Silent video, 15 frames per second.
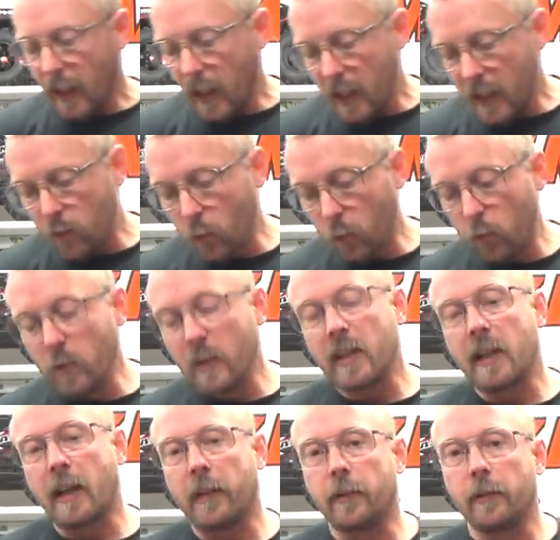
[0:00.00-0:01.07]
Et surtout les
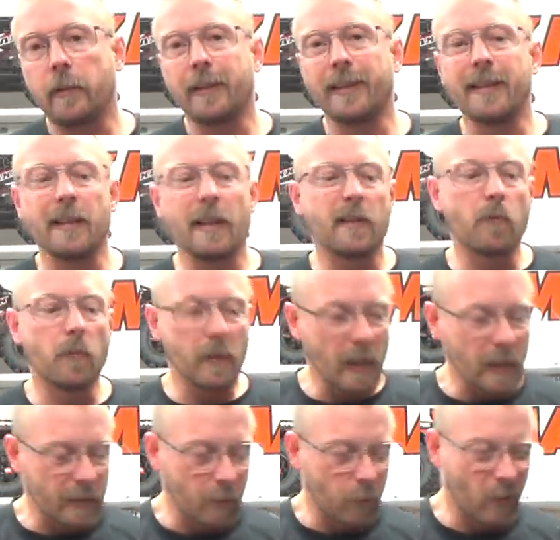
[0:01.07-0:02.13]
caravans avec des axes de
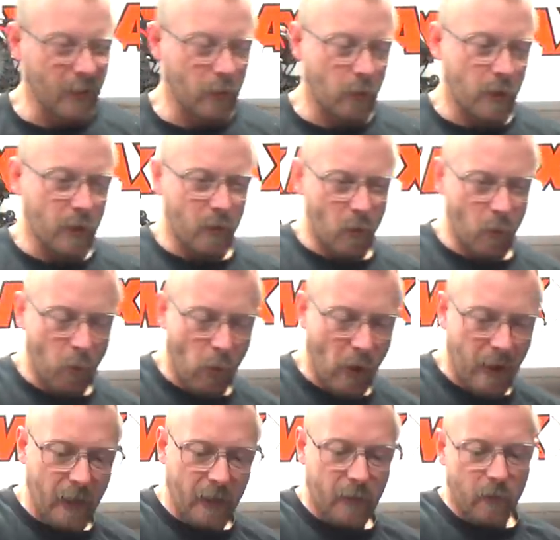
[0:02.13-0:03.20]
4, pour un engin de ce
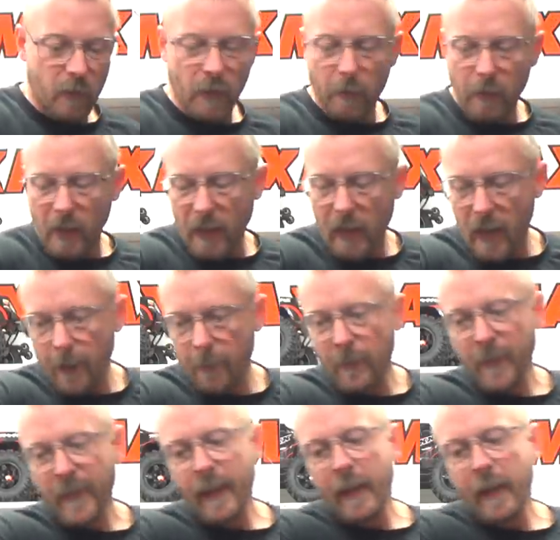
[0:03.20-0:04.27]
poids et de ce gabarit-là,
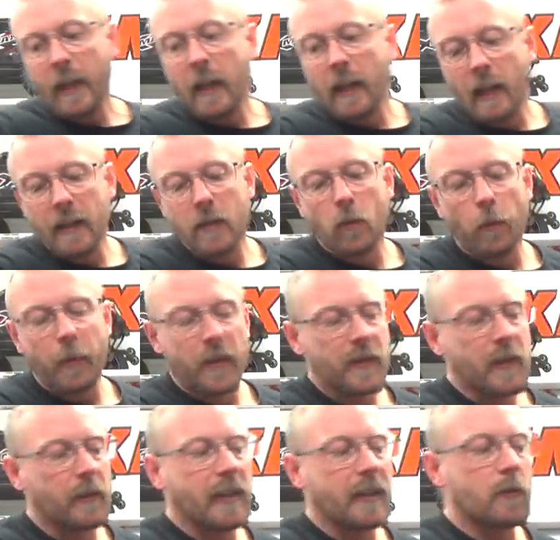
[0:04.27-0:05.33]
là ils sont
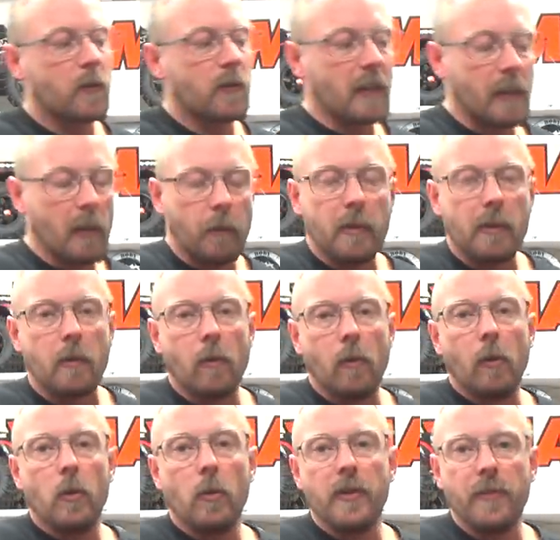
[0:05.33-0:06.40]
passés en axe de 5, puisque
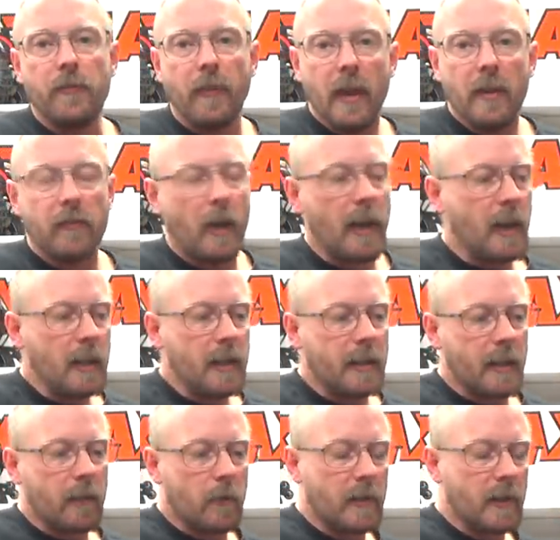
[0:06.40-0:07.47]
le Lozy 5 a les
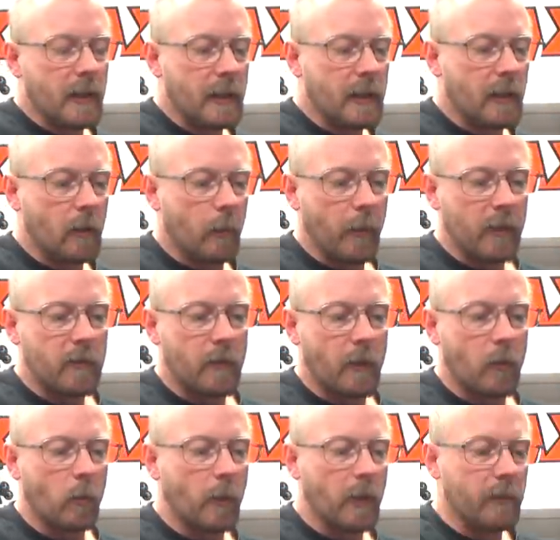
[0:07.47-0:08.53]
axes de 5, alors personne n'a
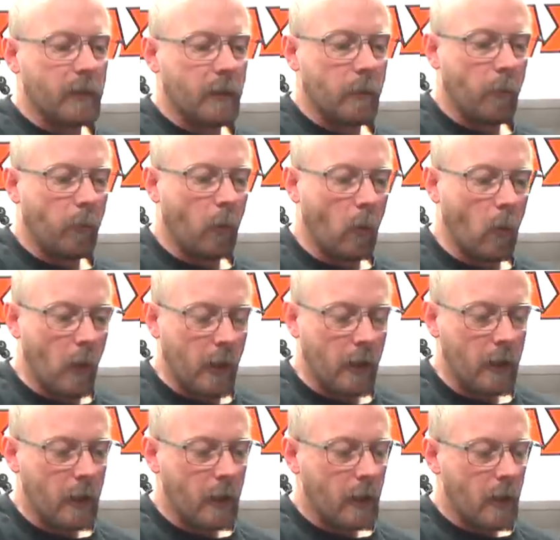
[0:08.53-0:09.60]
compris évidemment
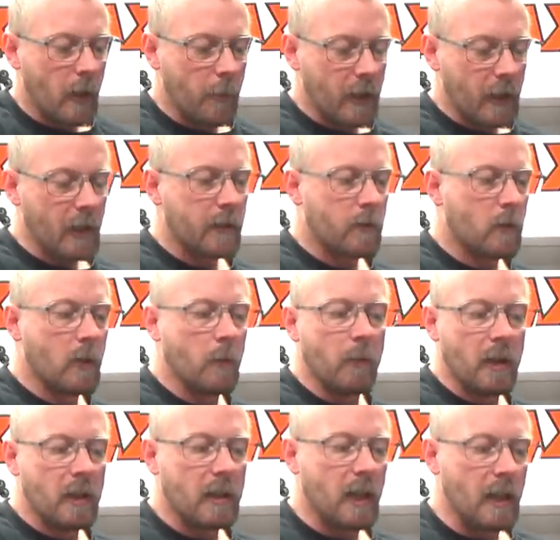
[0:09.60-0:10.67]
pourquoi la méca de ce
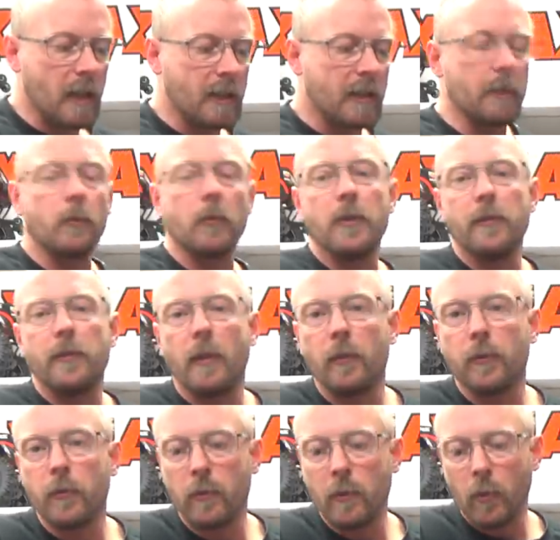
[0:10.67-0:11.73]
DBXL est tellement
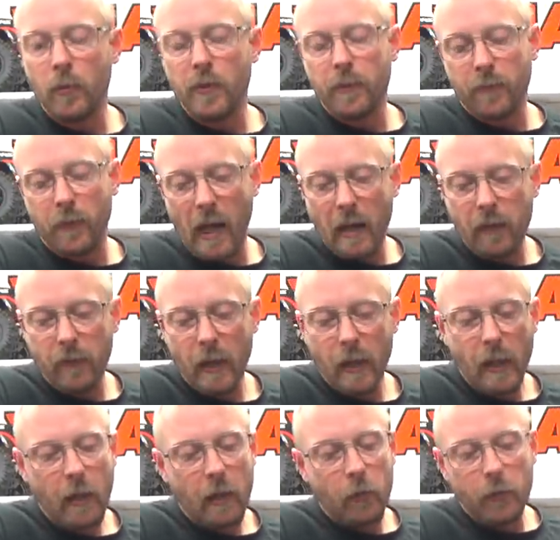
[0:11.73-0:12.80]
différente du Lozy 5,
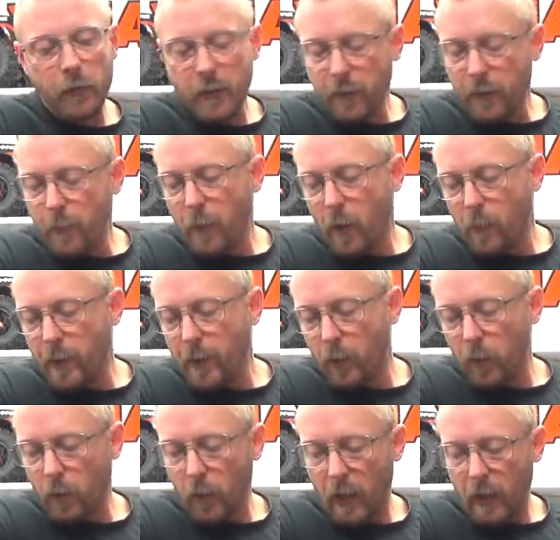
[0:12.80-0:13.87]
le diff n'est pas au même
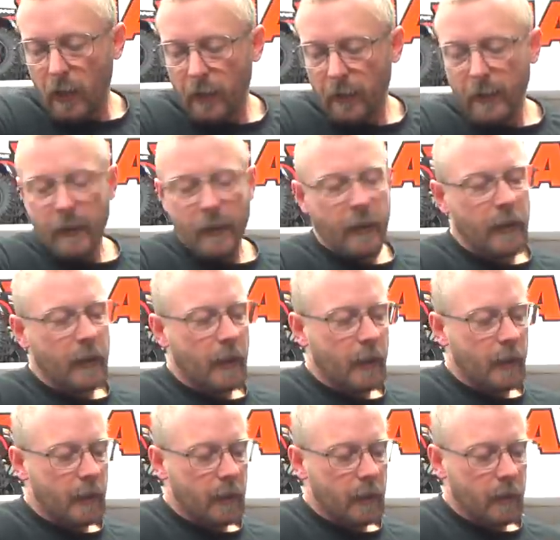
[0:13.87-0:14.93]
endroit,
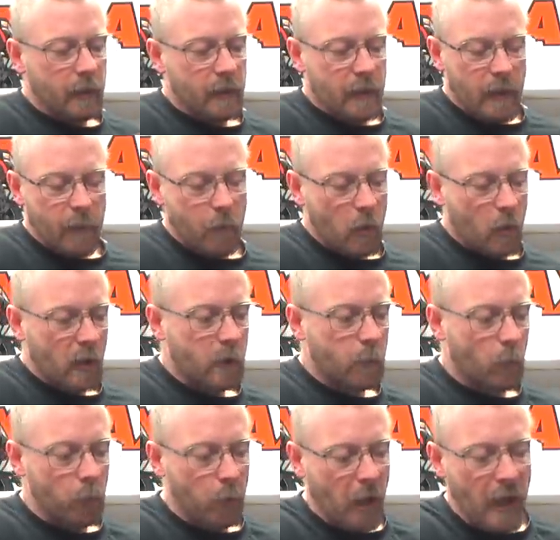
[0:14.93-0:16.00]
euh, les éléments
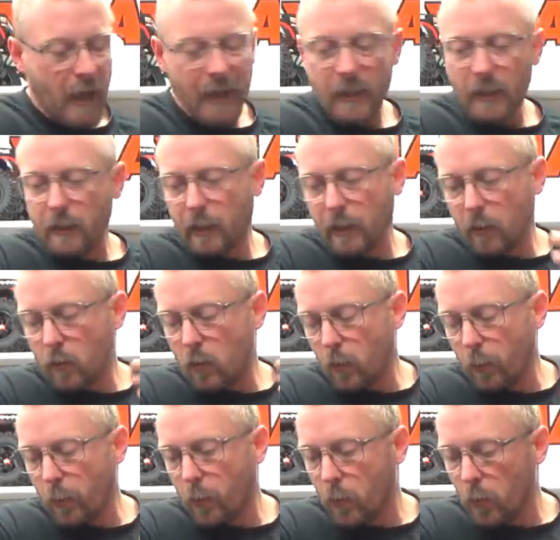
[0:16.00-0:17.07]
correspondent pas, les triangles sont
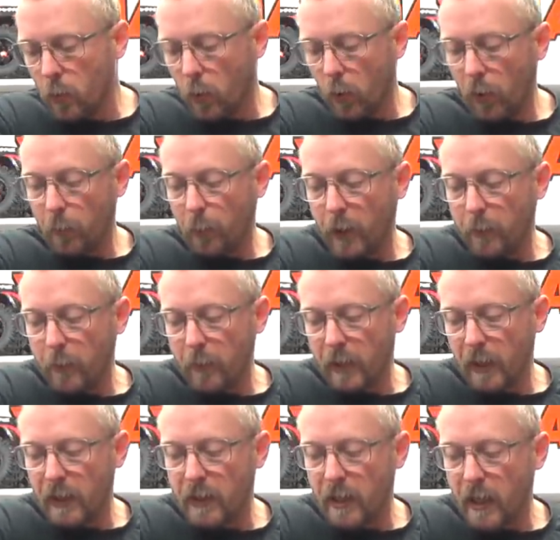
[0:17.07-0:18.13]
plus courts et pas de même
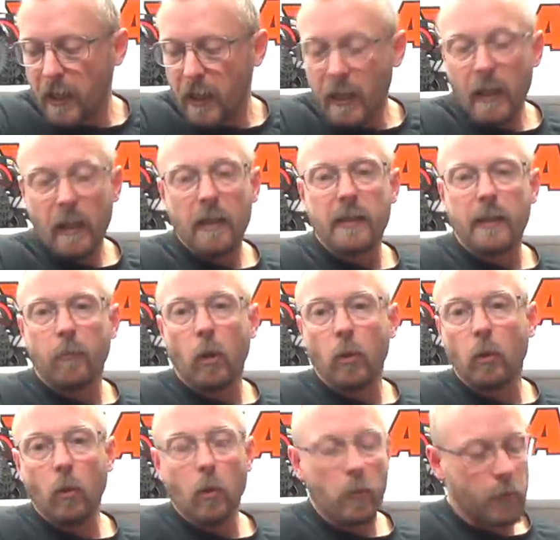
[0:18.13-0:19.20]
qualité, les
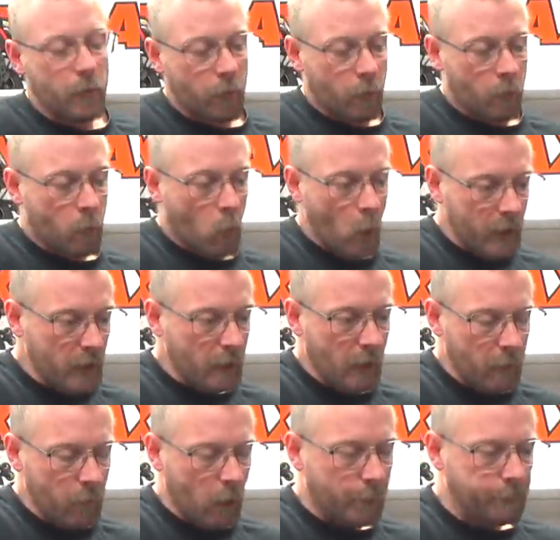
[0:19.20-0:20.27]
amortos ont moins de
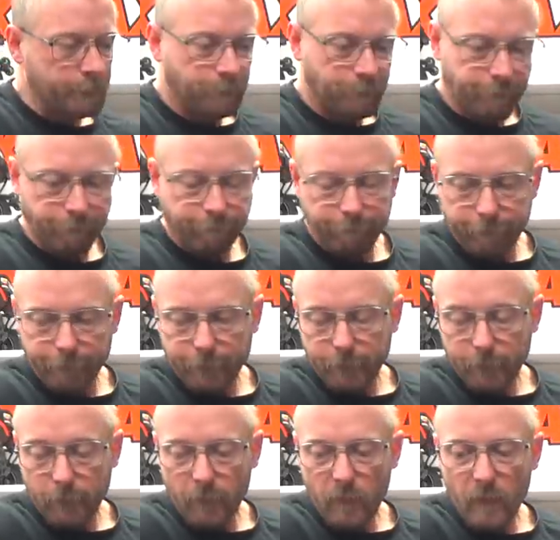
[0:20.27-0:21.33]
débattement.
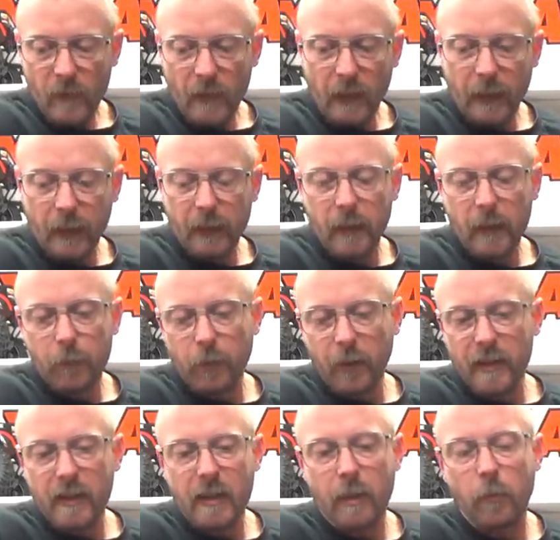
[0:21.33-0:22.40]
Euh, pour
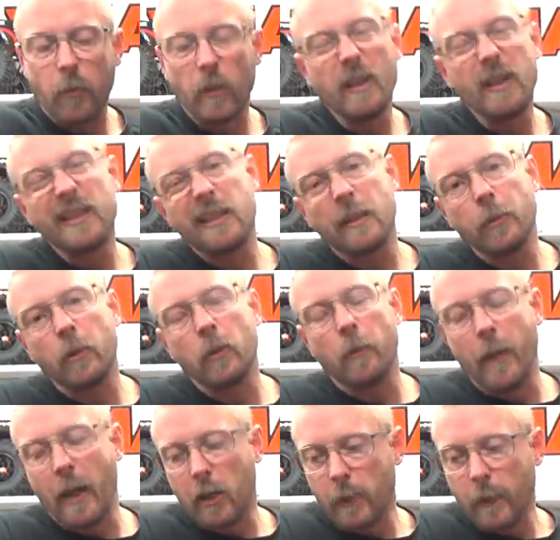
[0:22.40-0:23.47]
un désert buggy, c'est un peu
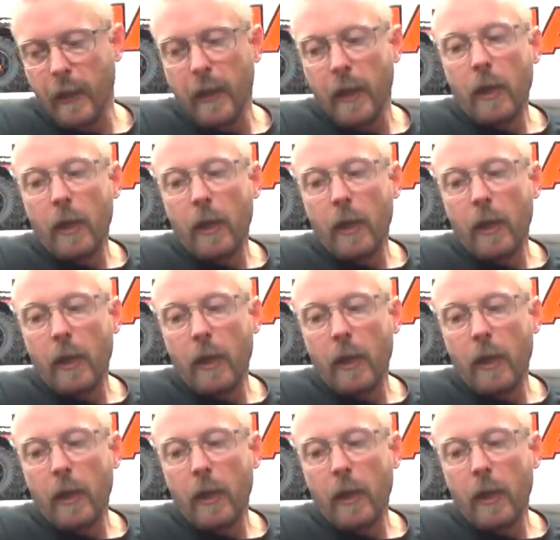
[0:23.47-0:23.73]
dommage.